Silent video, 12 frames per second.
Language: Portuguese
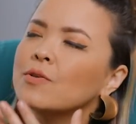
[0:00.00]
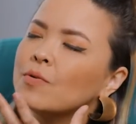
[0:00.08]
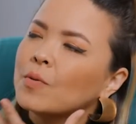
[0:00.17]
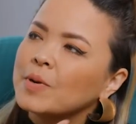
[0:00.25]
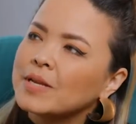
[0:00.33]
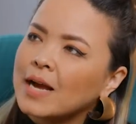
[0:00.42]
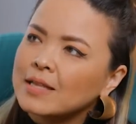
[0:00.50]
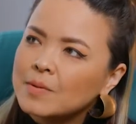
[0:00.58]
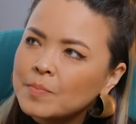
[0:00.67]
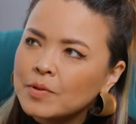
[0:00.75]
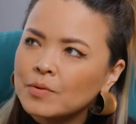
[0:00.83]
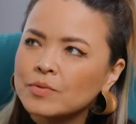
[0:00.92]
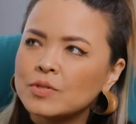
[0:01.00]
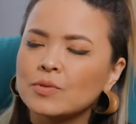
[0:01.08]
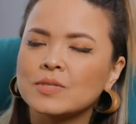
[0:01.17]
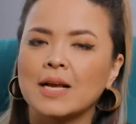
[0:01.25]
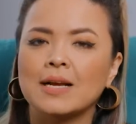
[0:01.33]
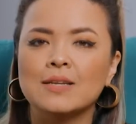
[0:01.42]
Obrigada pelo teu
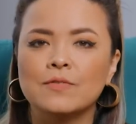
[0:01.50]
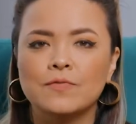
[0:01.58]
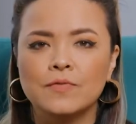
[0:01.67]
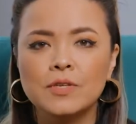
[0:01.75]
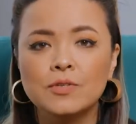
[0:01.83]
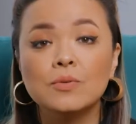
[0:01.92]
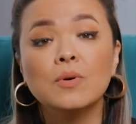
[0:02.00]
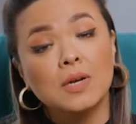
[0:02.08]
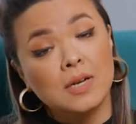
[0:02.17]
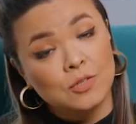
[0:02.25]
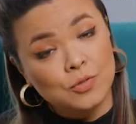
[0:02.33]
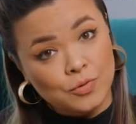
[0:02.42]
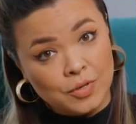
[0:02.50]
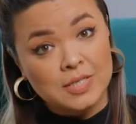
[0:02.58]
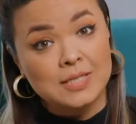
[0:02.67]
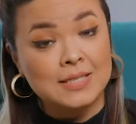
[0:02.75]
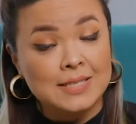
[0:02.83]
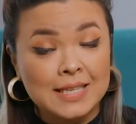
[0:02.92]
sacrifício.
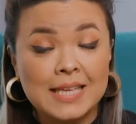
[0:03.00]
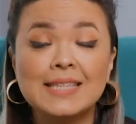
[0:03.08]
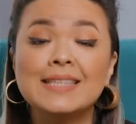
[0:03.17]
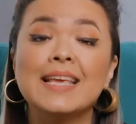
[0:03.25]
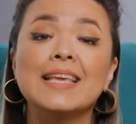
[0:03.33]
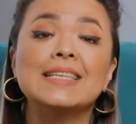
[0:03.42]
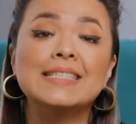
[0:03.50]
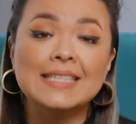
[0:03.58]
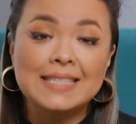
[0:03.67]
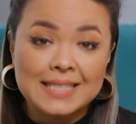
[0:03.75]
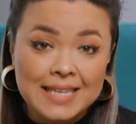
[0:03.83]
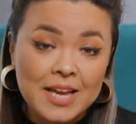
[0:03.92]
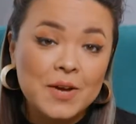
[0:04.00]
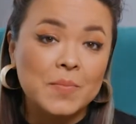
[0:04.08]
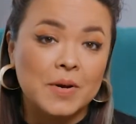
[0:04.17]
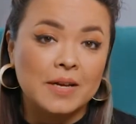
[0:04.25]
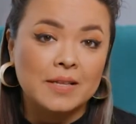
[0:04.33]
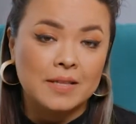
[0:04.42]
Canções que têm esse
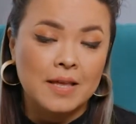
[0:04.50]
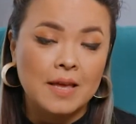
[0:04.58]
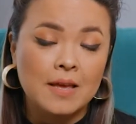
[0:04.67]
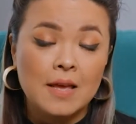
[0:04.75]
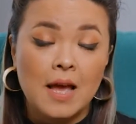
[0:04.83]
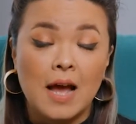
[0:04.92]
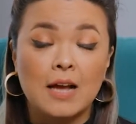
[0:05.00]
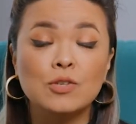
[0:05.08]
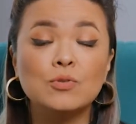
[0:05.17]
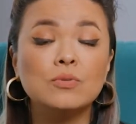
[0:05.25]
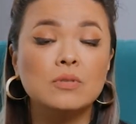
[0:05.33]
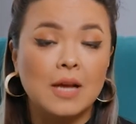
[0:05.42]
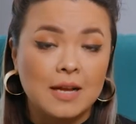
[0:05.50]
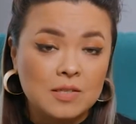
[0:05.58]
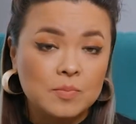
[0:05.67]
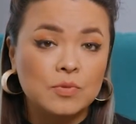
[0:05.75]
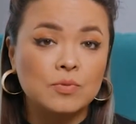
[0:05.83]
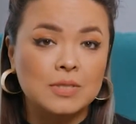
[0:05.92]
tema, né? Ajudar
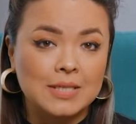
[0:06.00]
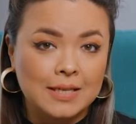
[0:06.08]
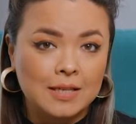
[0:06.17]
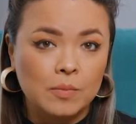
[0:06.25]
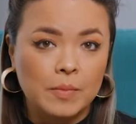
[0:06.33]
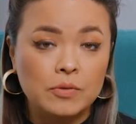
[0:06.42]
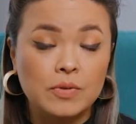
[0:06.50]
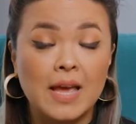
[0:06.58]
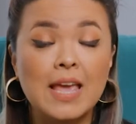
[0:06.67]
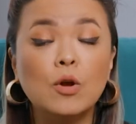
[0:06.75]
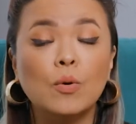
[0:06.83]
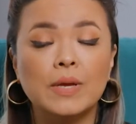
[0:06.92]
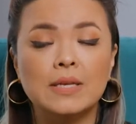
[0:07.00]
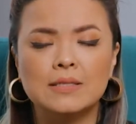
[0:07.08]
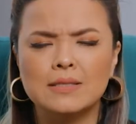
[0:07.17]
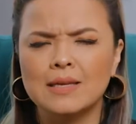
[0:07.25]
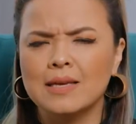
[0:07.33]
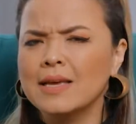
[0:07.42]
as pessoas naquele momento a
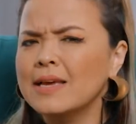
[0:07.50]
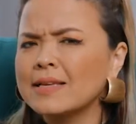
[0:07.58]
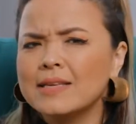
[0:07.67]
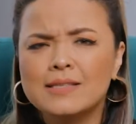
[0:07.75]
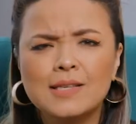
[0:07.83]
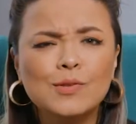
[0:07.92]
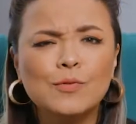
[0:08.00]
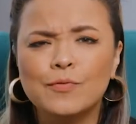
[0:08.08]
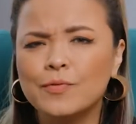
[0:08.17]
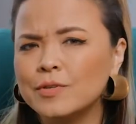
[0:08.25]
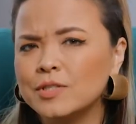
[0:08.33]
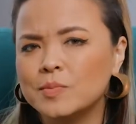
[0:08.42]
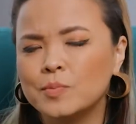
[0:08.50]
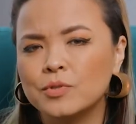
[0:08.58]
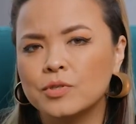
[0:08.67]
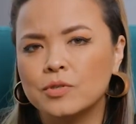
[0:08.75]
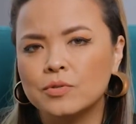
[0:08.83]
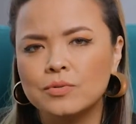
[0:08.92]
reconhecer que se não fosse por
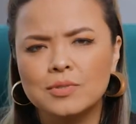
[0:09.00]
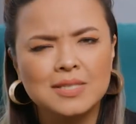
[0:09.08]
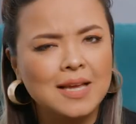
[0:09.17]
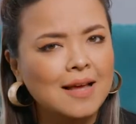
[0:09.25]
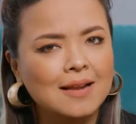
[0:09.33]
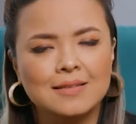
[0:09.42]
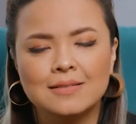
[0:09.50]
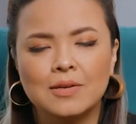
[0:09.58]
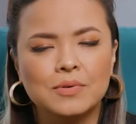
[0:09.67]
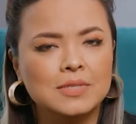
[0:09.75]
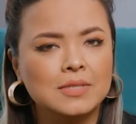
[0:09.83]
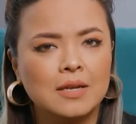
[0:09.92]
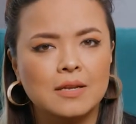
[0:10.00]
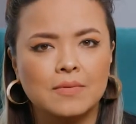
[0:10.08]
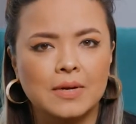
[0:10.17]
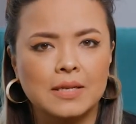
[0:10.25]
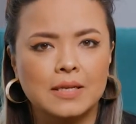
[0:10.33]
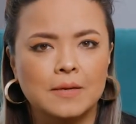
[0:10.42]
Jesus, elas não
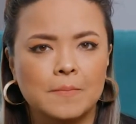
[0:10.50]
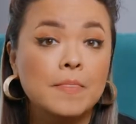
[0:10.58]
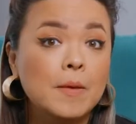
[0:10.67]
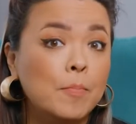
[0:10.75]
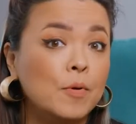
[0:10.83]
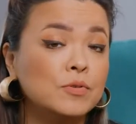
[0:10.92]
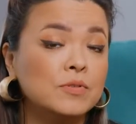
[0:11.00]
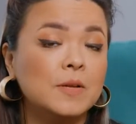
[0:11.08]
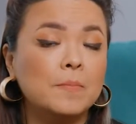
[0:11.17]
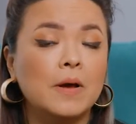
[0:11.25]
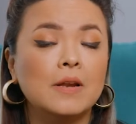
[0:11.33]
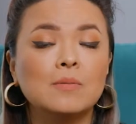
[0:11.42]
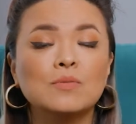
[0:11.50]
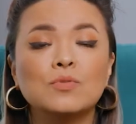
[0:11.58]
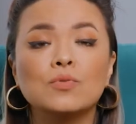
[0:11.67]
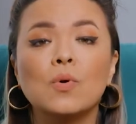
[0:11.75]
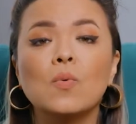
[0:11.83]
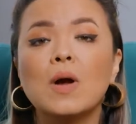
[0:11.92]
estariam ali. Depois nos
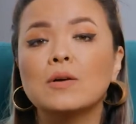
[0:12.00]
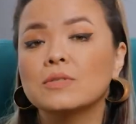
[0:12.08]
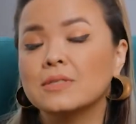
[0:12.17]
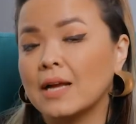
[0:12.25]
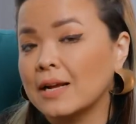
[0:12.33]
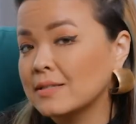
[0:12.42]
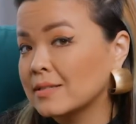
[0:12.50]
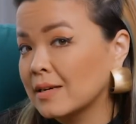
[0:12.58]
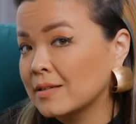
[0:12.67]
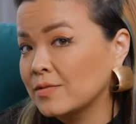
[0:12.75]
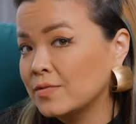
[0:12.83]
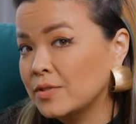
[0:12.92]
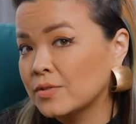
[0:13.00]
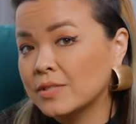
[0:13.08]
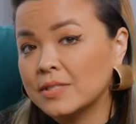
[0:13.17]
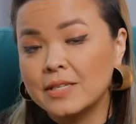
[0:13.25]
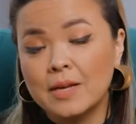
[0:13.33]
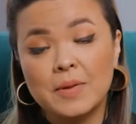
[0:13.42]
deparamos com um altar de sacrifício, que
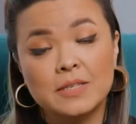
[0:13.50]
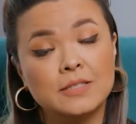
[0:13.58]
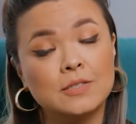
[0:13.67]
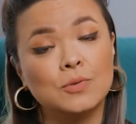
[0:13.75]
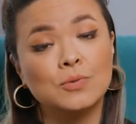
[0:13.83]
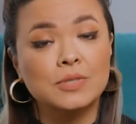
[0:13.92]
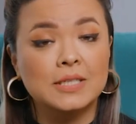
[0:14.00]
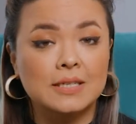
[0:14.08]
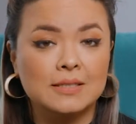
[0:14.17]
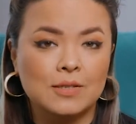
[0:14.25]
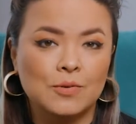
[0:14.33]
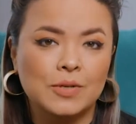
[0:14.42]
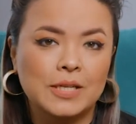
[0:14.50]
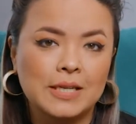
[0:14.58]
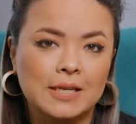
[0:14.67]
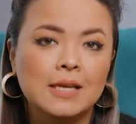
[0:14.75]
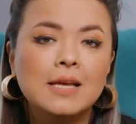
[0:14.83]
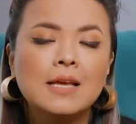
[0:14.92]
seria a minha segunda categoria,